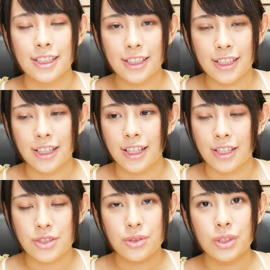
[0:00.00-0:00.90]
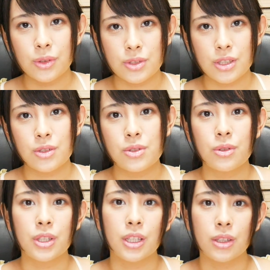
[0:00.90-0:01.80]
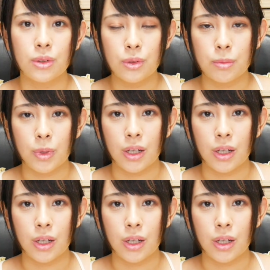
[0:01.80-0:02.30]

で、一応ね、こちらの商品の、